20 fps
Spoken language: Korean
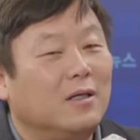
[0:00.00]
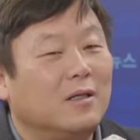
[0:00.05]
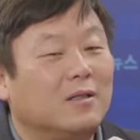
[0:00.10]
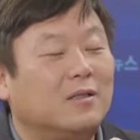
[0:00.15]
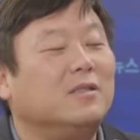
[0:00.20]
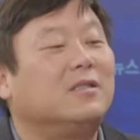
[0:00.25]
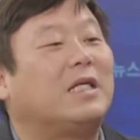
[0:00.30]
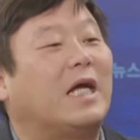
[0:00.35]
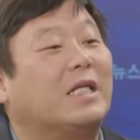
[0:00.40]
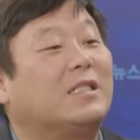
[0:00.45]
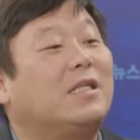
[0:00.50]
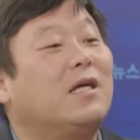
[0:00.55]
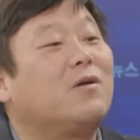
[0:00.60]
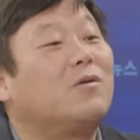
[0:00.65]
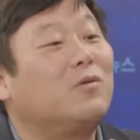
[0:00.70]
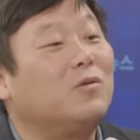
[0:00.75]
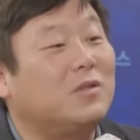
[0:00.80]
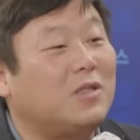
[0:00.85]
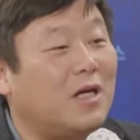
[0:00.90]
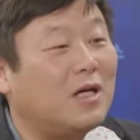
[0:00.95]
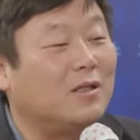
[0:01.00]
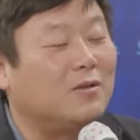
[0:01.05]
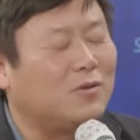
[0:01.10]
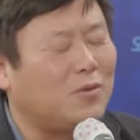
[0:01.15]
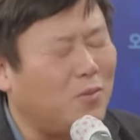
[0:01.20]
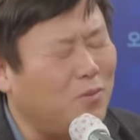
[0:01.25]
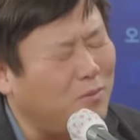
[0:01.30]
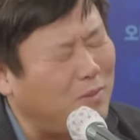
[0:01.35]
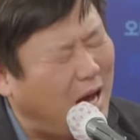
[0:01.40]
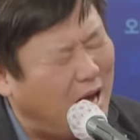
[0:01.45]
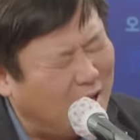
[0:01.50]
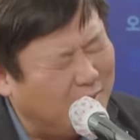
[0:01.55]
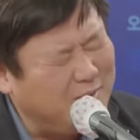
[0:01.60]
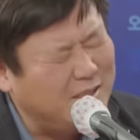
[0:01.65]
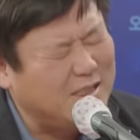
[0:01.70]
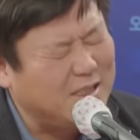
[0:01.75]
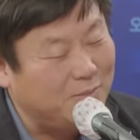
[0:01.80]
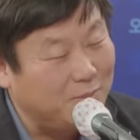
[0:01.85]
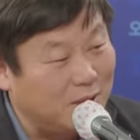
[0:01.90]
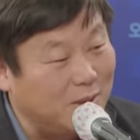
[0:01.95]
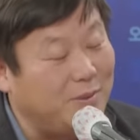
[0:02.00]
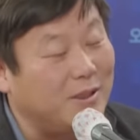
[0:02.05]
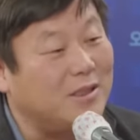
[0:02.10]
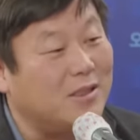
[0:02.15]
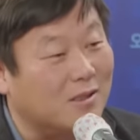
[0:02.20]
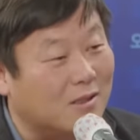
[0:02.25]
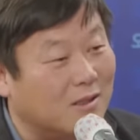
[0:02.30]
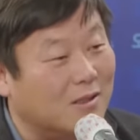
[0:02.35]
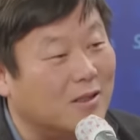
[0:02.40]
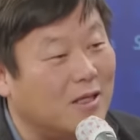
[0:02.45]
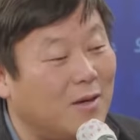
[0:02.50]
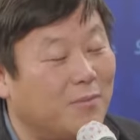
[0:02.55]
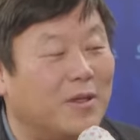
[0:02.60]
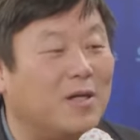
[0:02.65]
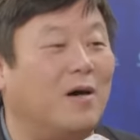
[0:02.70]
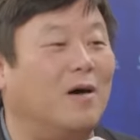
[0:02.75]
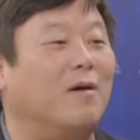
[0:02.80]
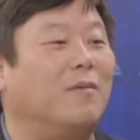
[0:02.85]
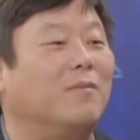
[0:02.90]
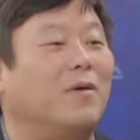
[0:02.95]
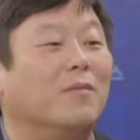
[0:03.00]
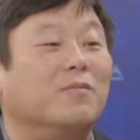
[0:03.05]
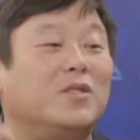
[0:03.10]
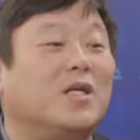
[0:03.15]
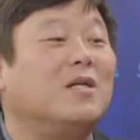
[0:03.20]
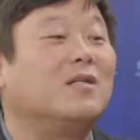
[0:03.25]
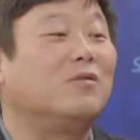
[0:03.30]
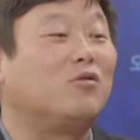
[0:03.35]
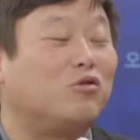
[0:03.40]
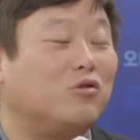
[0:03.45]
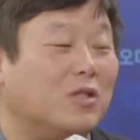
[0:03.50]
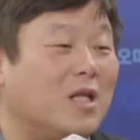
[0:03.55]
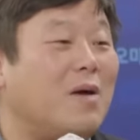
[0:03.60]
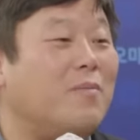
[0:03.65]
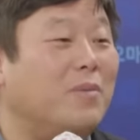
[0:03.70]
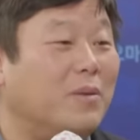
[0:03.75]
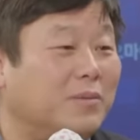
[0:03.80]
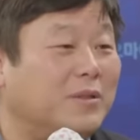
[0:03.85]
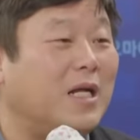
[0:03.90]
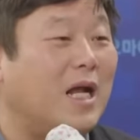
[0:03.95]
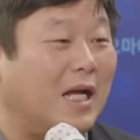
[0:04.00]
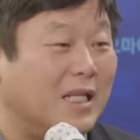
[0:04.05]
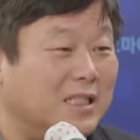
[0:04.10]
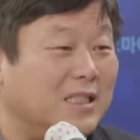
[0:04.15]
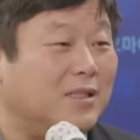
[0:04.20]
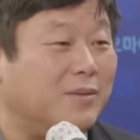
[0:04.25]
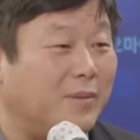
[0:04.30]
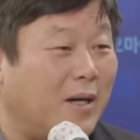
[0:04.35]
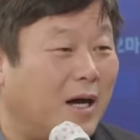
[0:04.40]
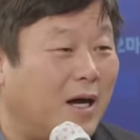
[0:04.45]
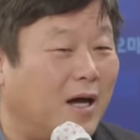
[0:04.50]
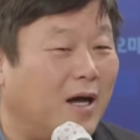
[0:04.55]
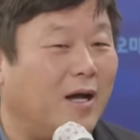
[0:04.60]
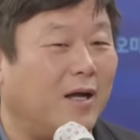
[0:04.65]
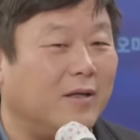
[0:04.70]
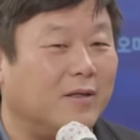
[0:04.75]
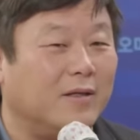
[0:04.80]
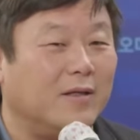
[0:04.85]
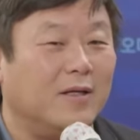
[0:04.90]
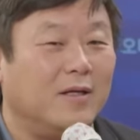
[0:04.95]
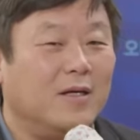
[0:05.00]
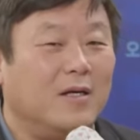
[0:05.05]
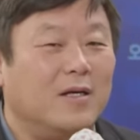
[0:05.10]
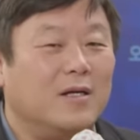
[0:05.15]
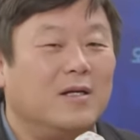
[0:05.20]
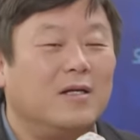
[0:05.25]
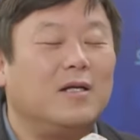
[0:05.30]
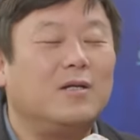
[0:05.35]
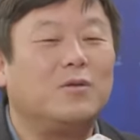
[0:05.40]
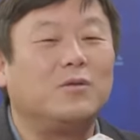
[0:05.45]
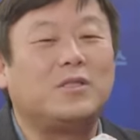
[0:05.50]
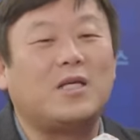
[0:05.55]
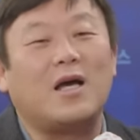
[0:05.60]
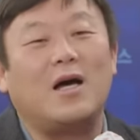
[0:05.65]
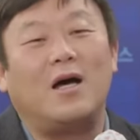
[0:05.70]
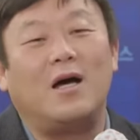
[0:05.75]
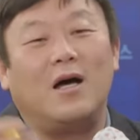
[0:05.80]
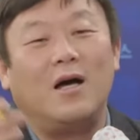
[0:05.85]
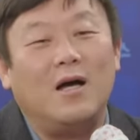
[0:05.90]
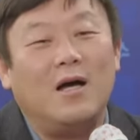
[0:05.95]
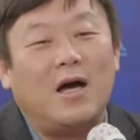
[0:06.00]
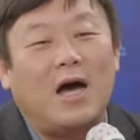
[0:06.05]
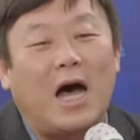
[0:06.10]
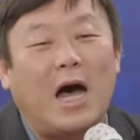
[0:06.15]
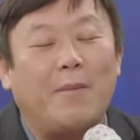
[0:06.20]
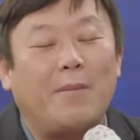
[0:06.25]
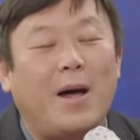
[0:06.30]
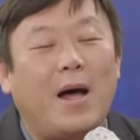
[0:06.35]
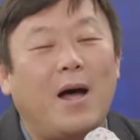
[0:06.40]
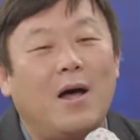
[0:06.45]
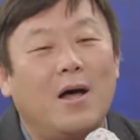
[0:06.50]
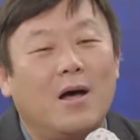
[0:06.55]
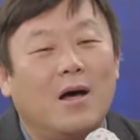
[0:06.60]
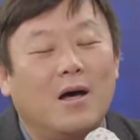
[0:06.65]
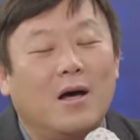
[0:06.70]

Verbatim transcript: 그 자체로도 제가 좀 마음이 찝찝했을 건데 뭐 음, 엄청 중대한 범죄는 아니지만 그래도 제가 아마